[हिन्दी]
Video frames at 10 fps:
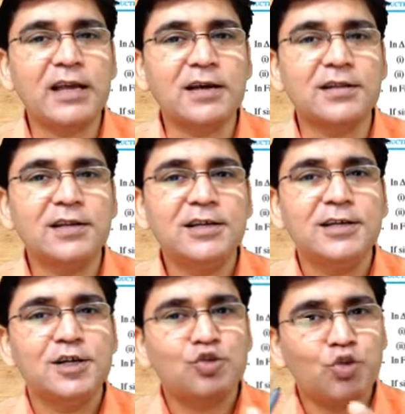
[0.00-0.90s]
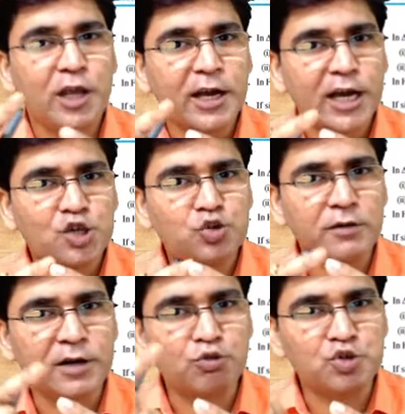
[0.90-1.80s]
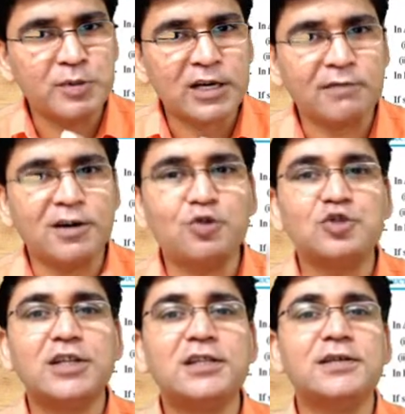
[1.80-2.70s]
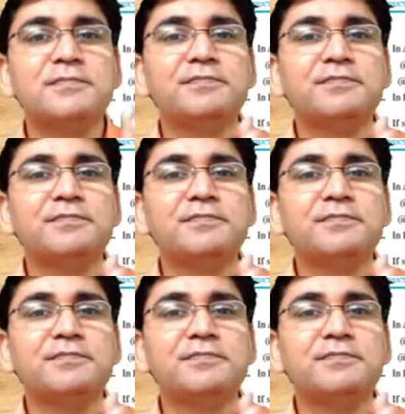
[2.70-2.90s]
कर दें तो ये एक्चुअल वैल्यूज में कन्वर्ट हो जाते हैं